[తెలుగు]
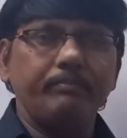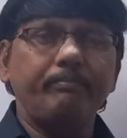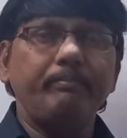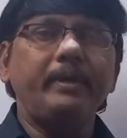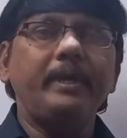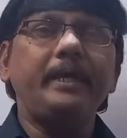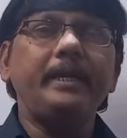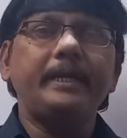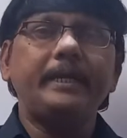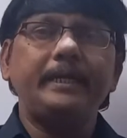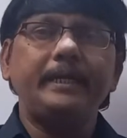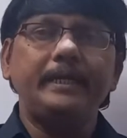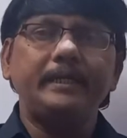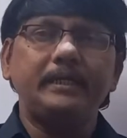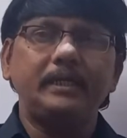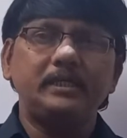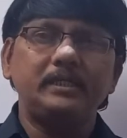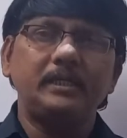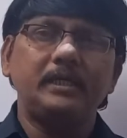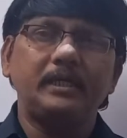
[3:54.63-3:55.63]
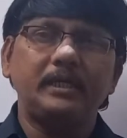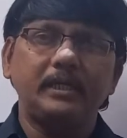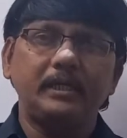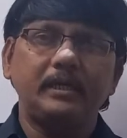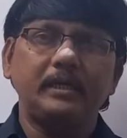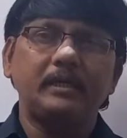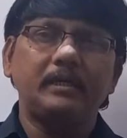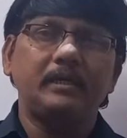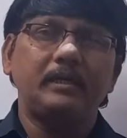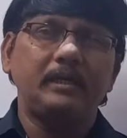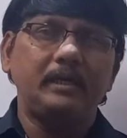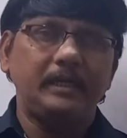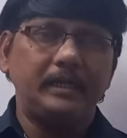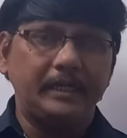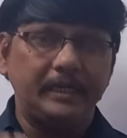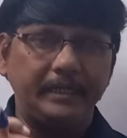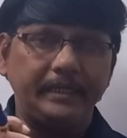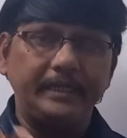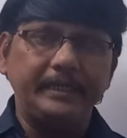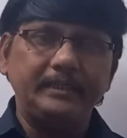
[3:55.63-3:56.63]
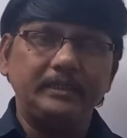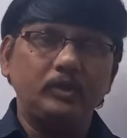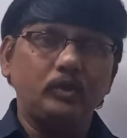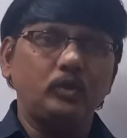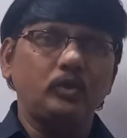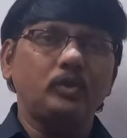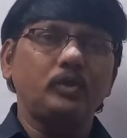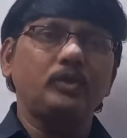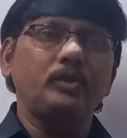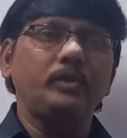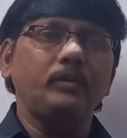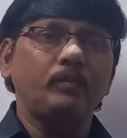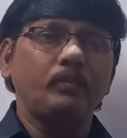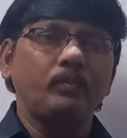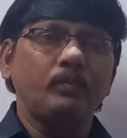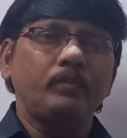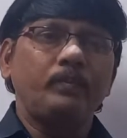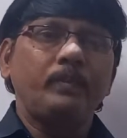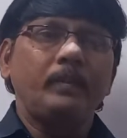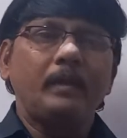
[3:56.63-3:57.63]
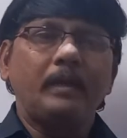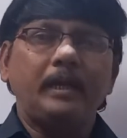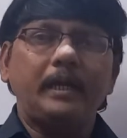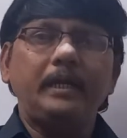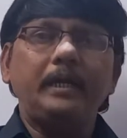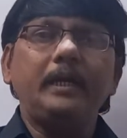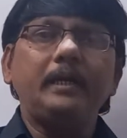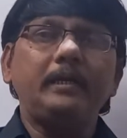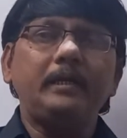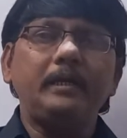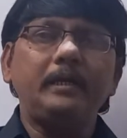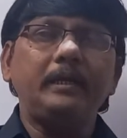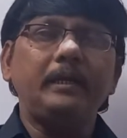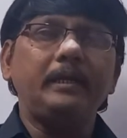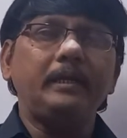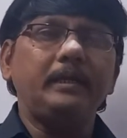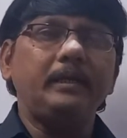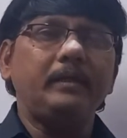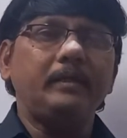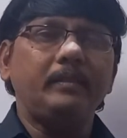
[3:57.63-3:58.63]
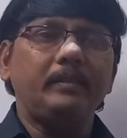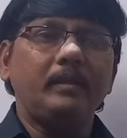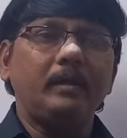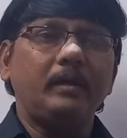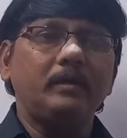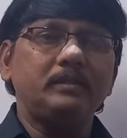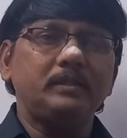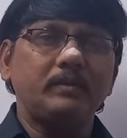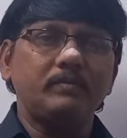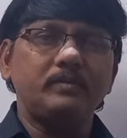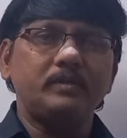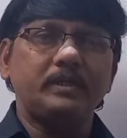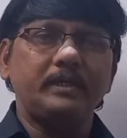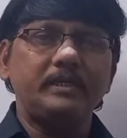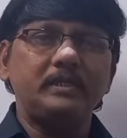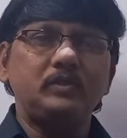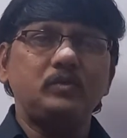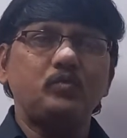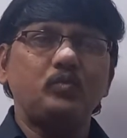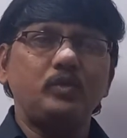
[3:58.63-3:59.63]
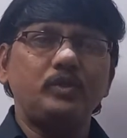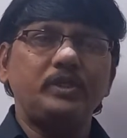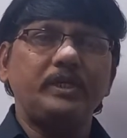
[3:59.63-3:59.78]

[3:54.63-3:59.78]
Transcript: బేర్ కండక్టర్స్ అంటే కనుక కండక్టర్ ఉంటుంది కండక్టర్ అంటే ద సబ్స్టాన్స్ విచ్